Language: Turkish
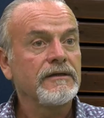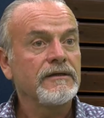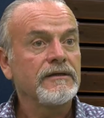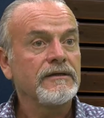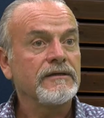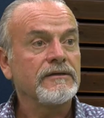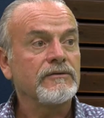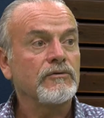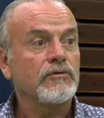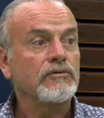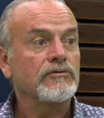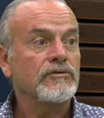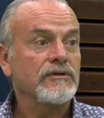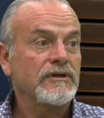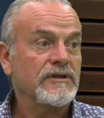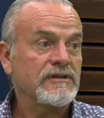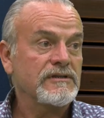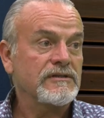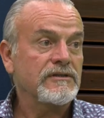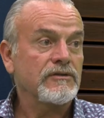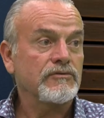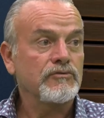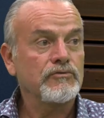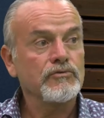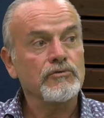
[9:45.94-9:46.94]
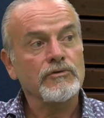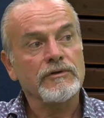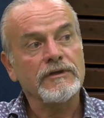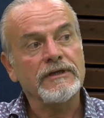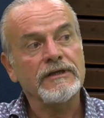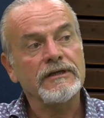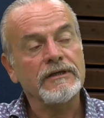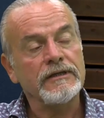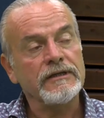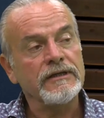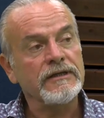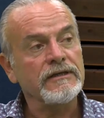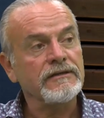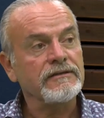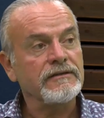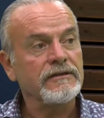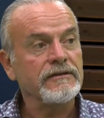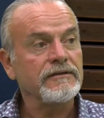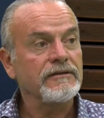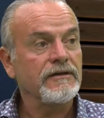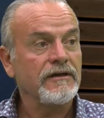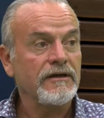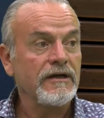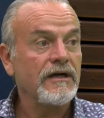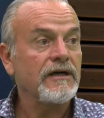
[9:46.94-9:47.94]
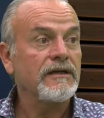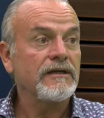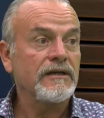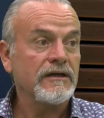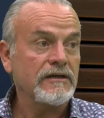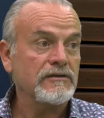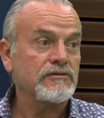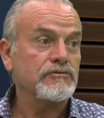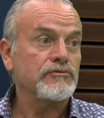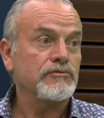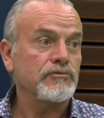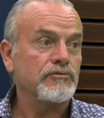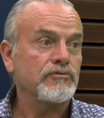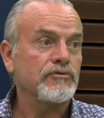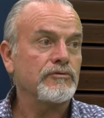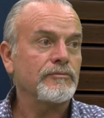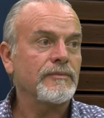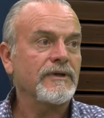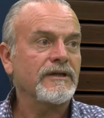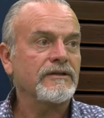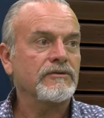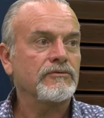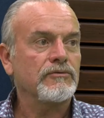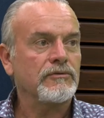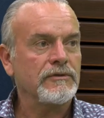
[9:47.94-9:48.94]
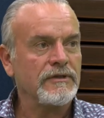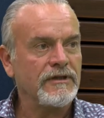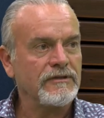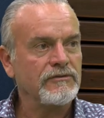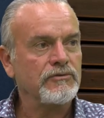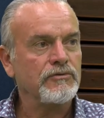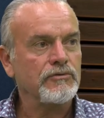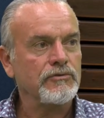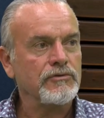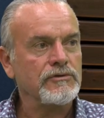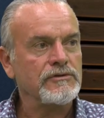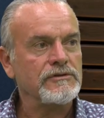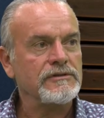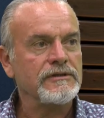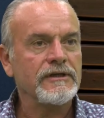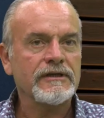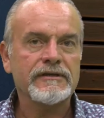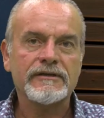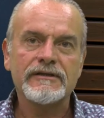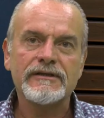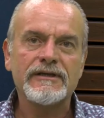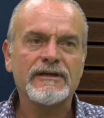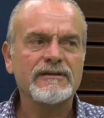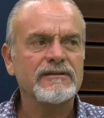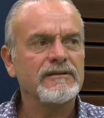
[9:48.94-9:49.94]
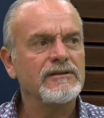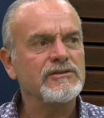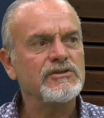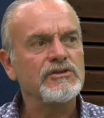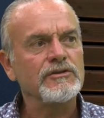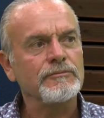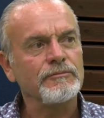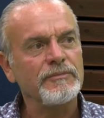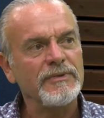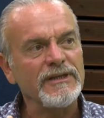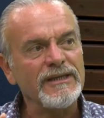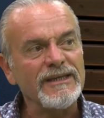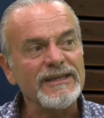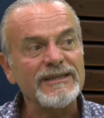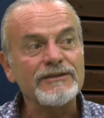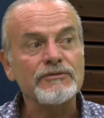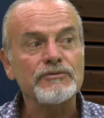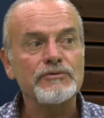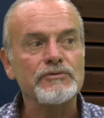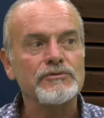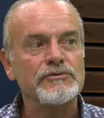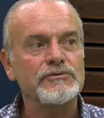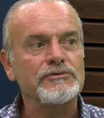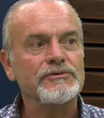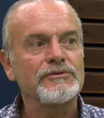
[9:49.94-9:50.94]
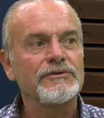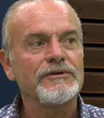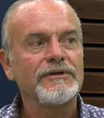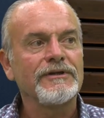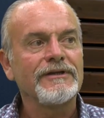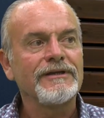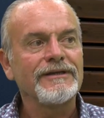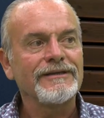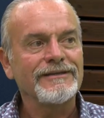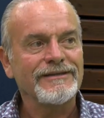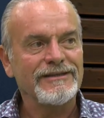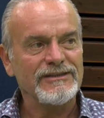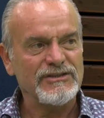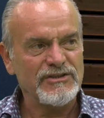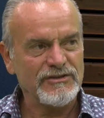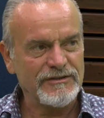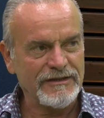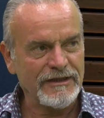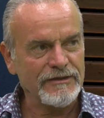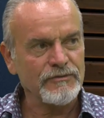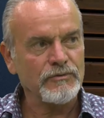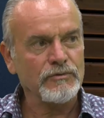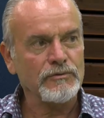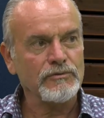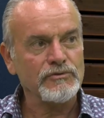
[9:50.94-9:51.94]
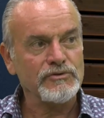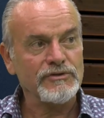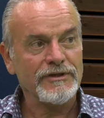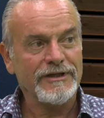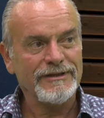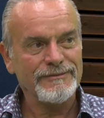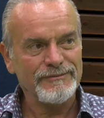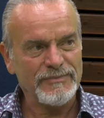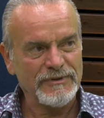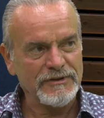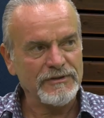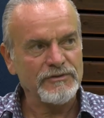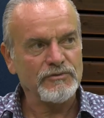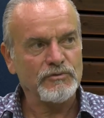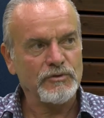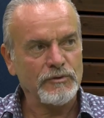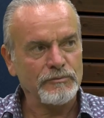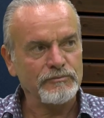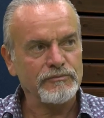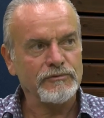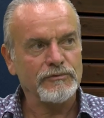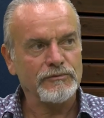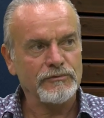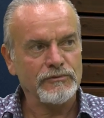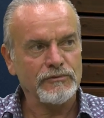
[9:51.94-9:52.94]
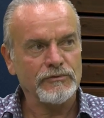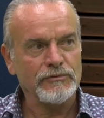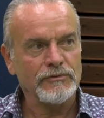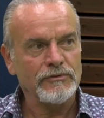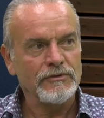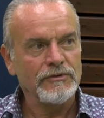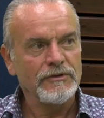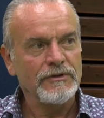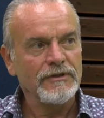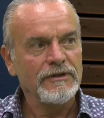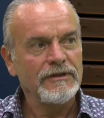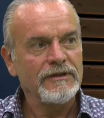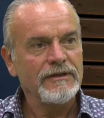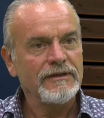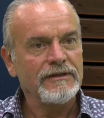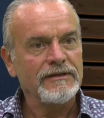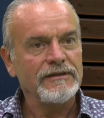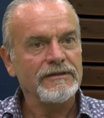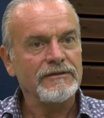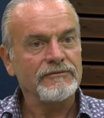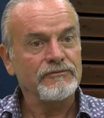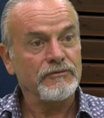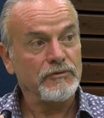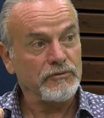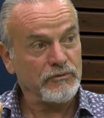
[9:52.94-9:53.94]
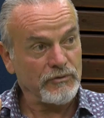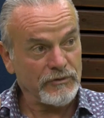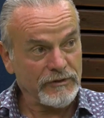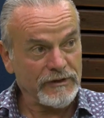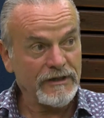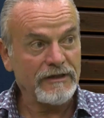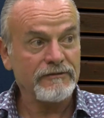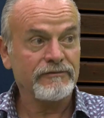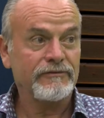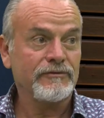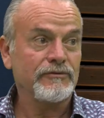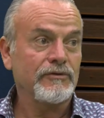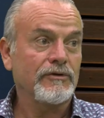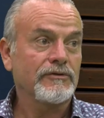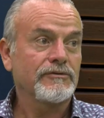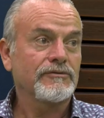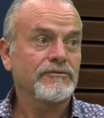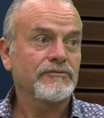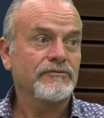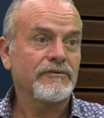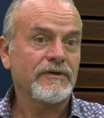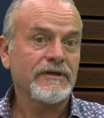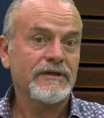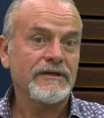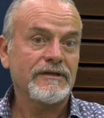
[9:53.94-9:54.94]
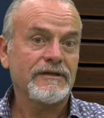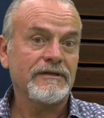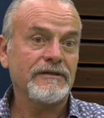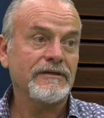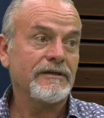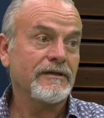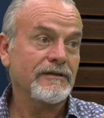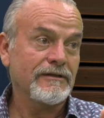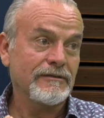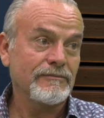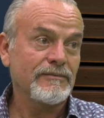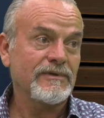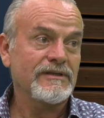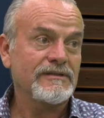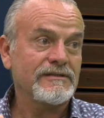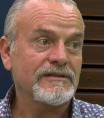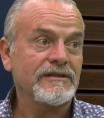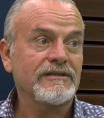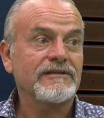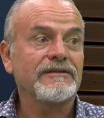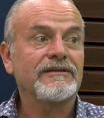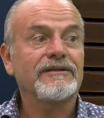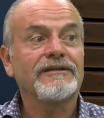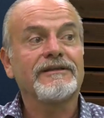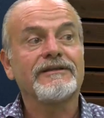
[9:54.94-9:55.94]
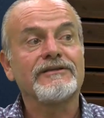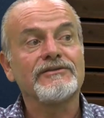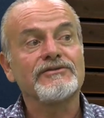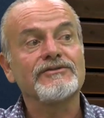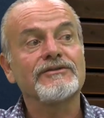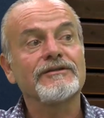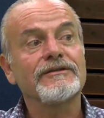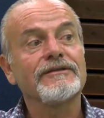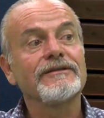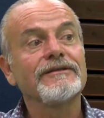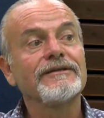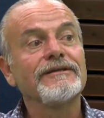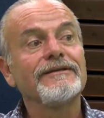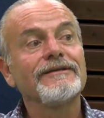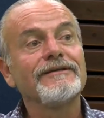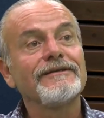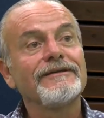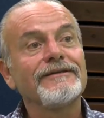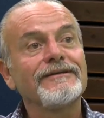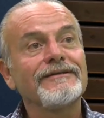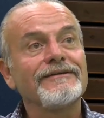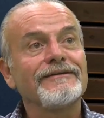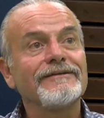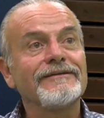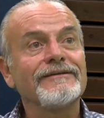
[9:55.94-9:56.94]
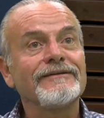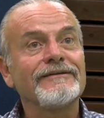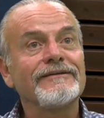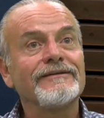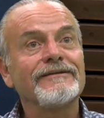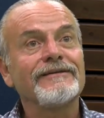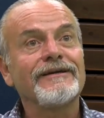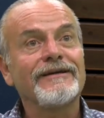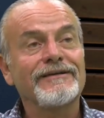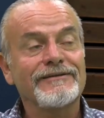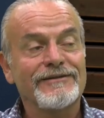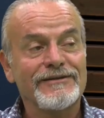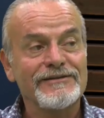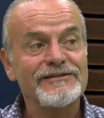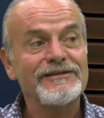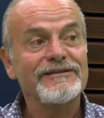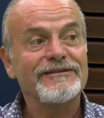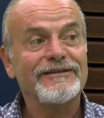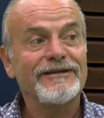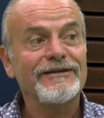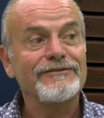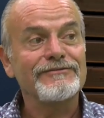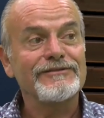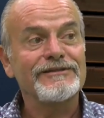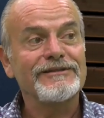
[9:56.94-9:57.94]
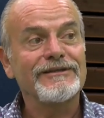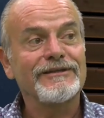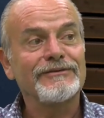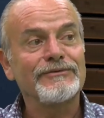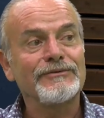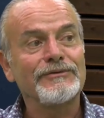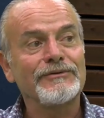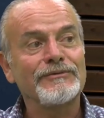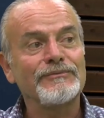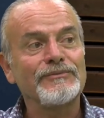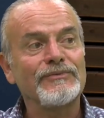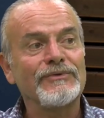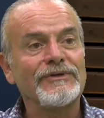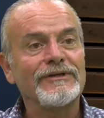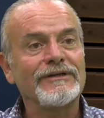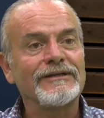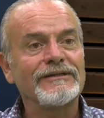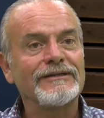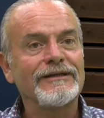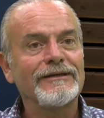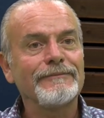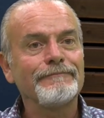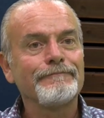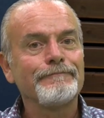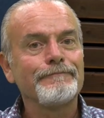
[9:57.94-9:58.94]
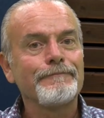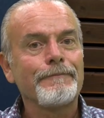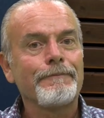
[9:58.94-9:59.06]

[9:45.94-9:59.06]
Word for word: E, Orta Asya Türk geleneklerini hala sürdürmekte olan Toroslar'da yaklaşık 1200 Parayla. kişiden oluşan bir topluluğu e, fotoğraflıyor ve inanılmaz etkileyici. E, herkese tavsiye ediyorum bu arada.